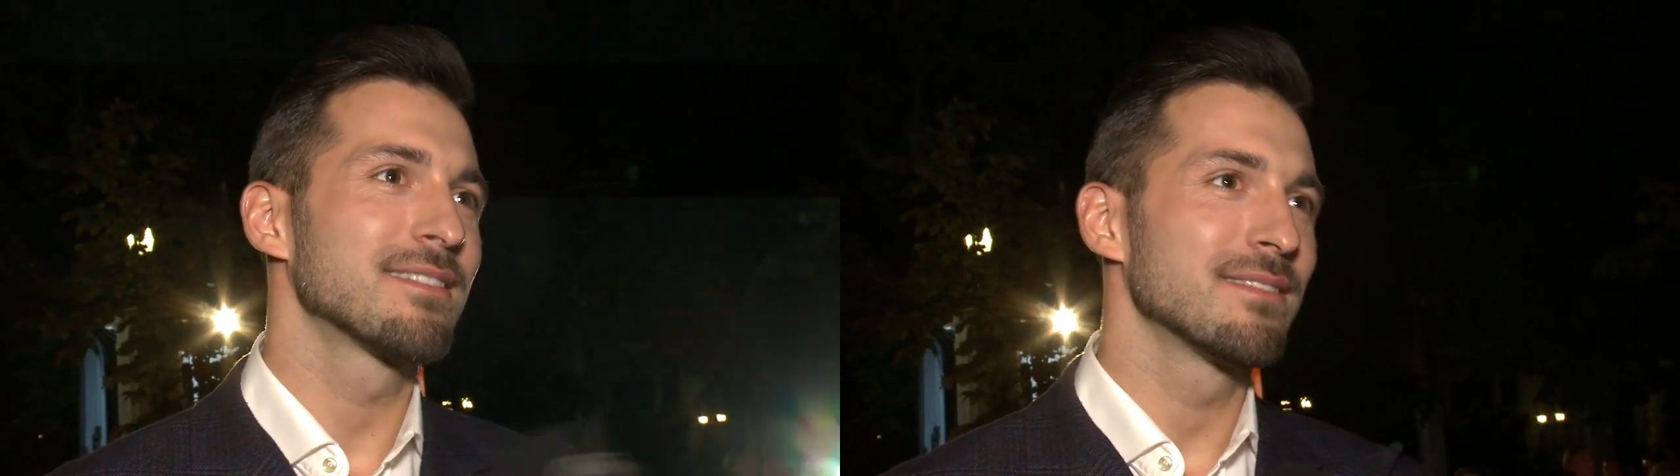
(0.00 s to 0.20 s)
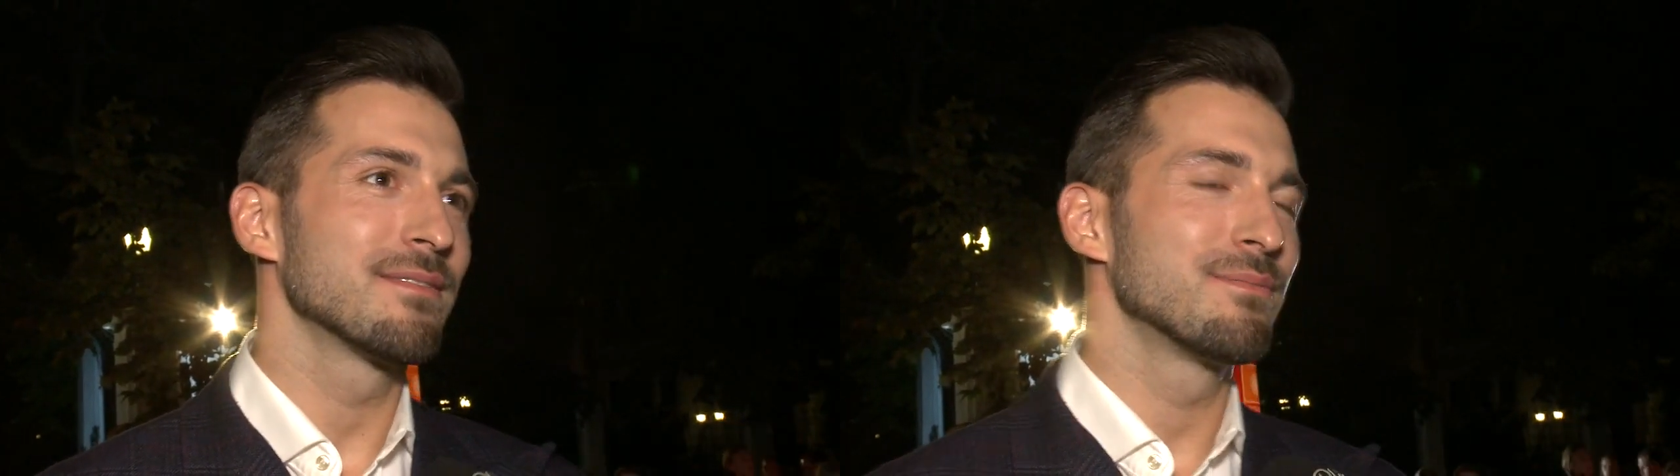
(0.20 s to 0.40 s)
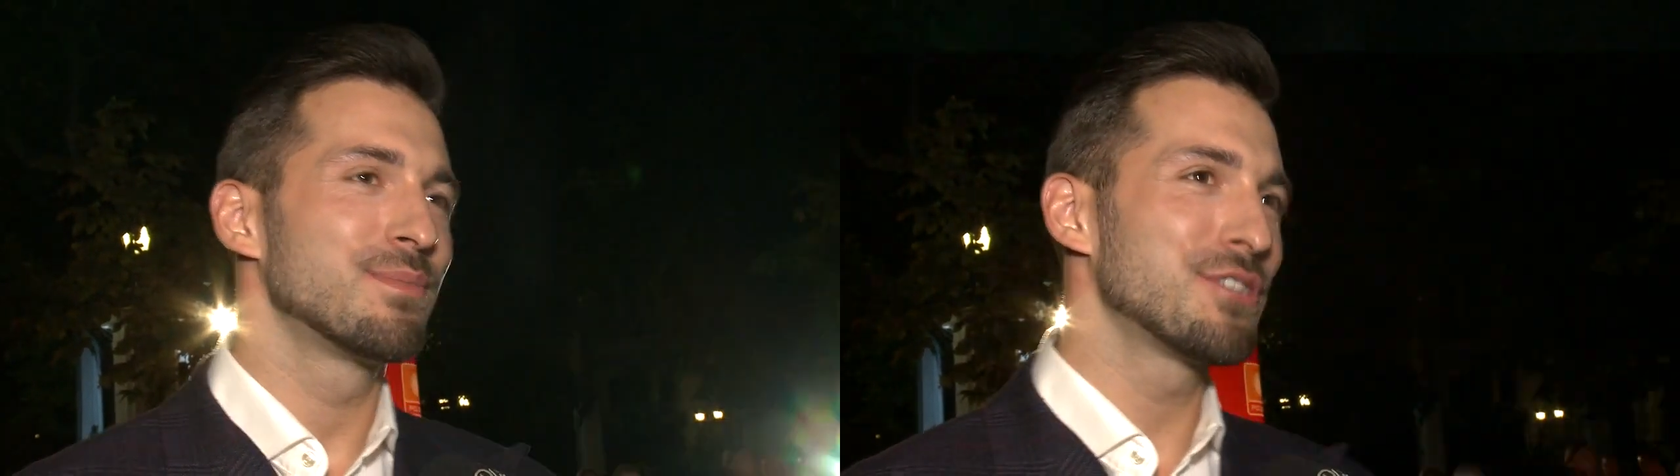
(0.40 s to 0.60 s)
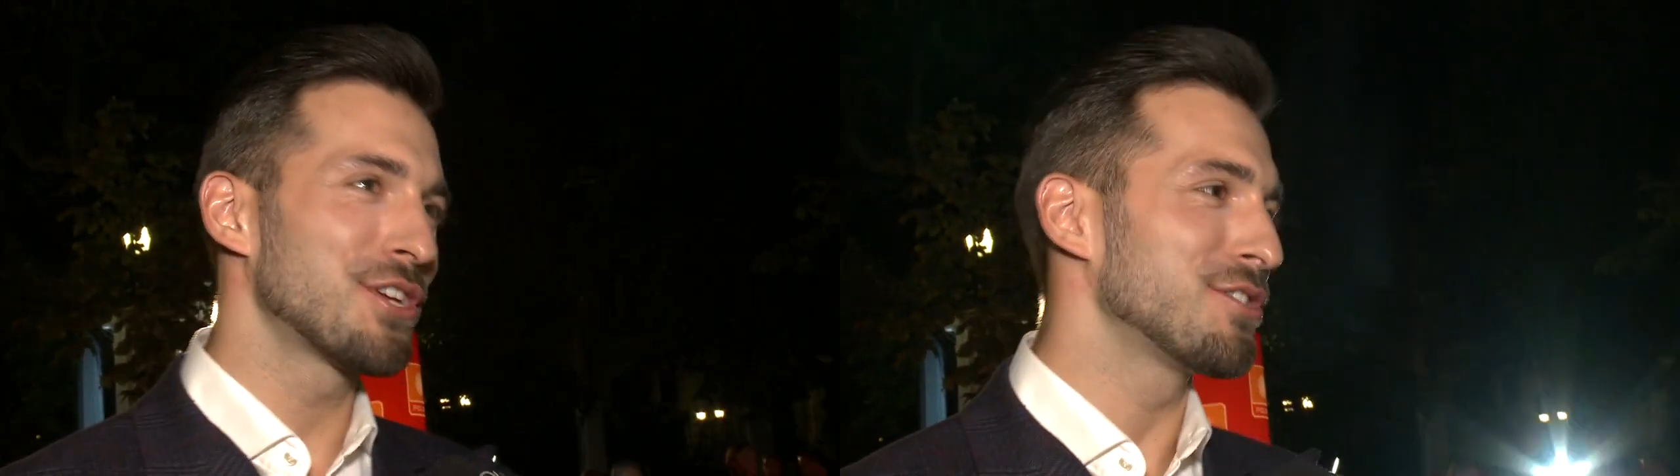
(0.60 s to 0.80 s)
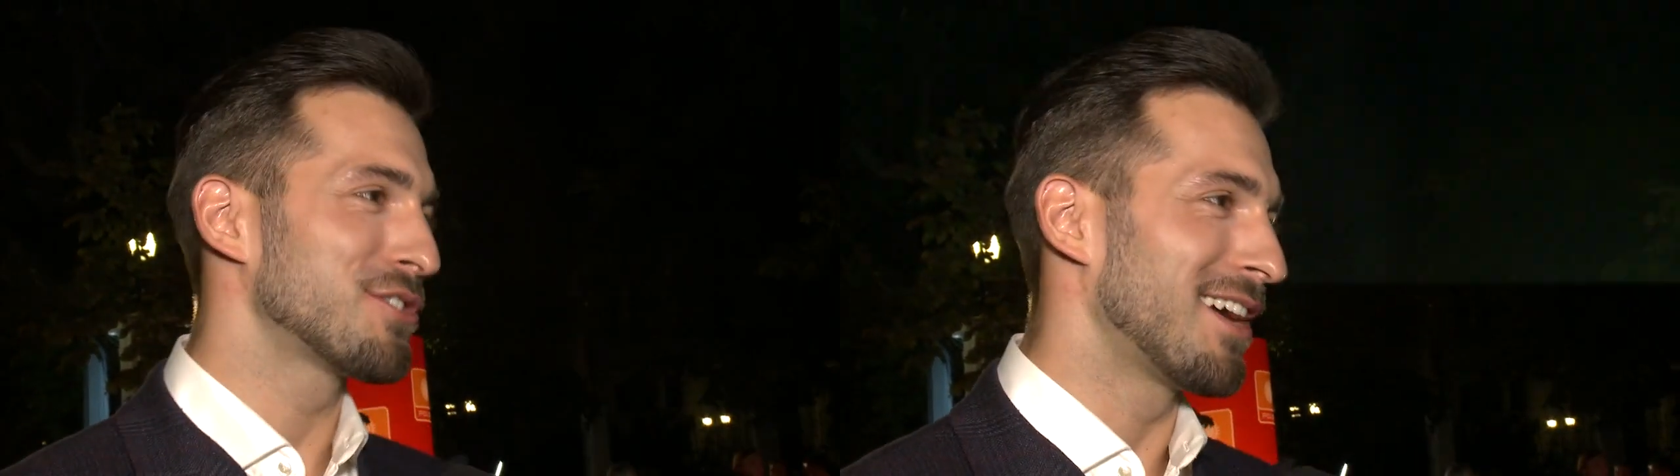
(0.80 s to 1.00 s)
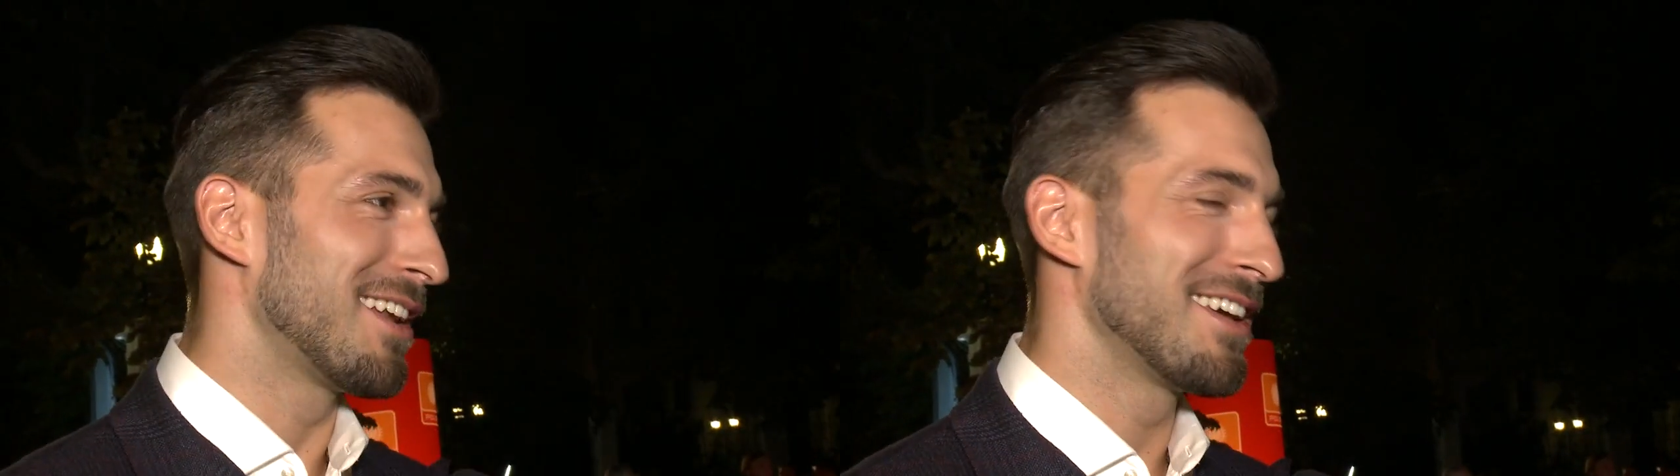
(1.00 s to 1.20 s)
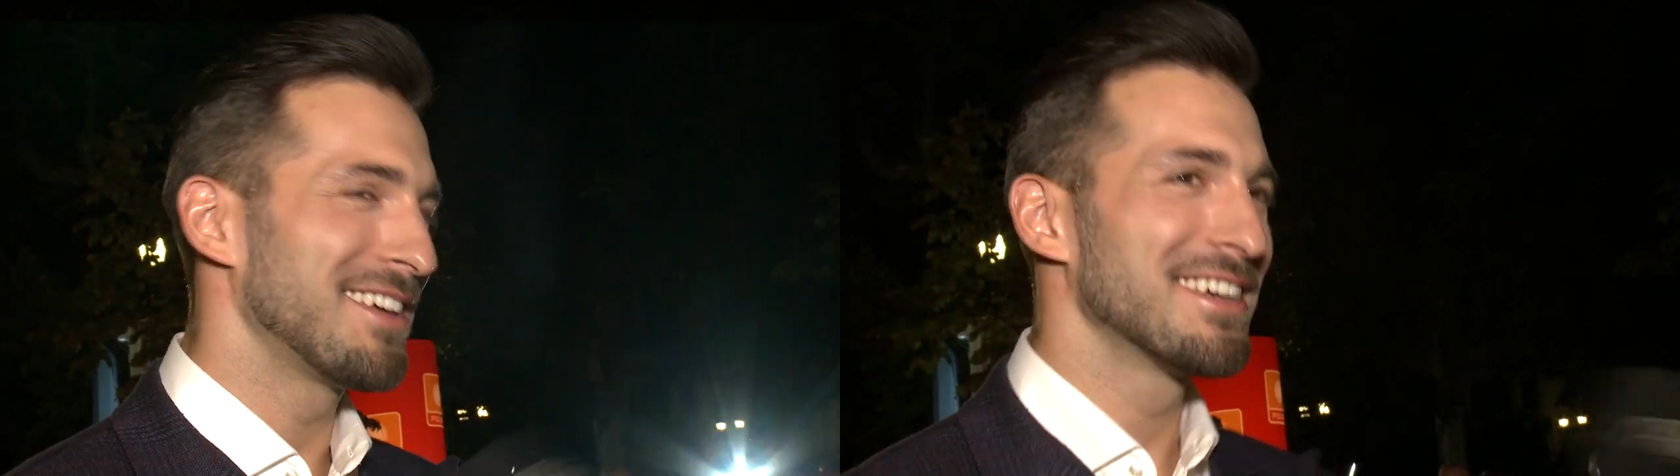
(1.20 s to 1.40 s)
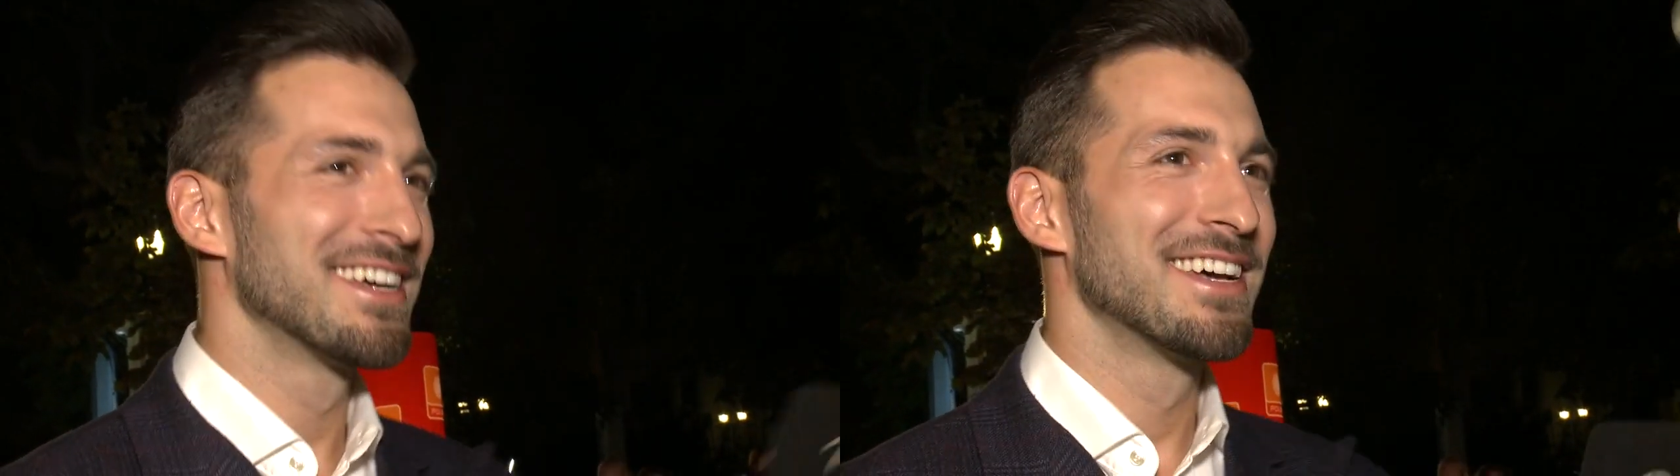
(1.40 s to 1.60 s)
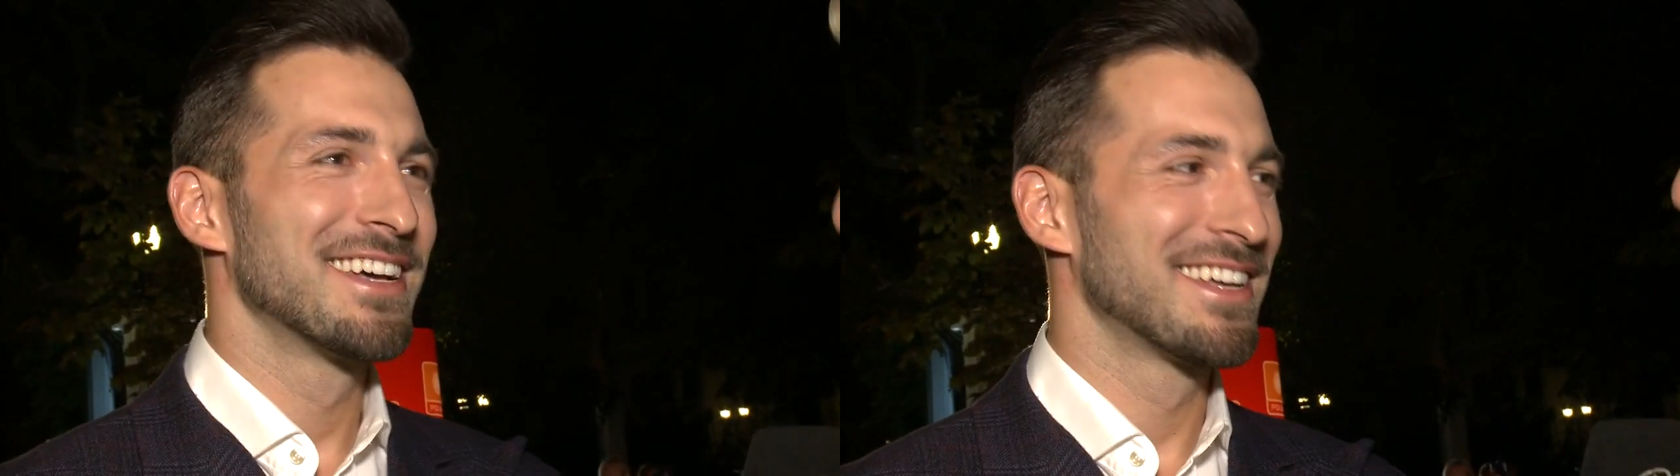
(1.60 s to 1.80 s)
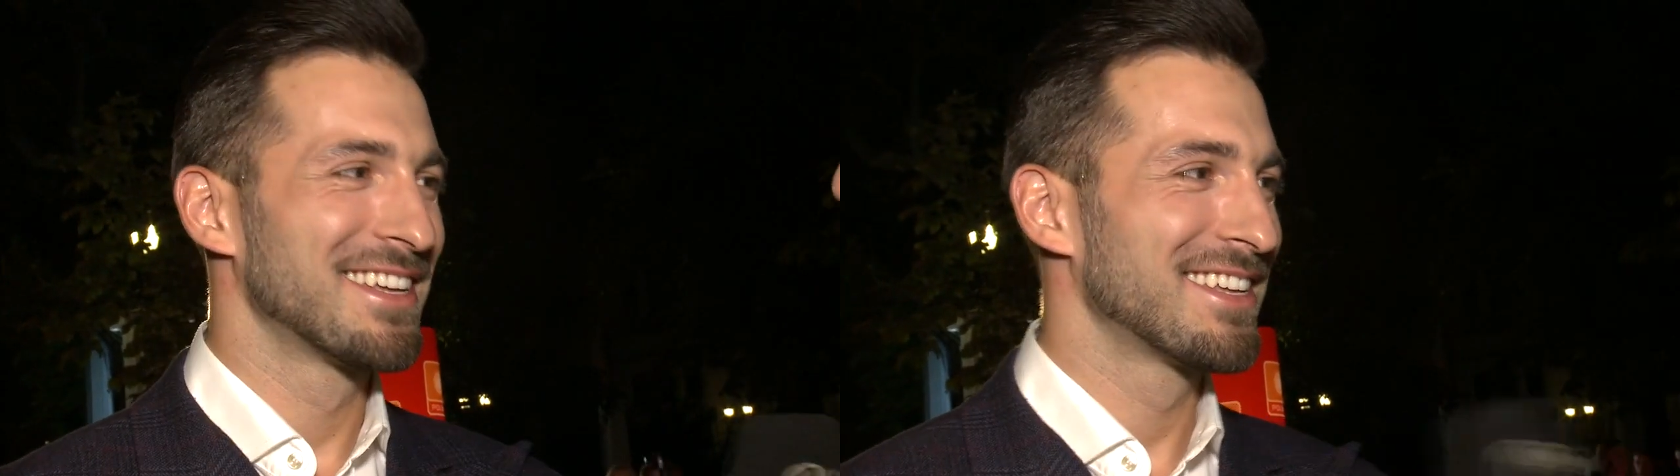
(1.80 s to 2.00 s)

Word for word: Y, bliżej niż dalej. Czyli ten rok.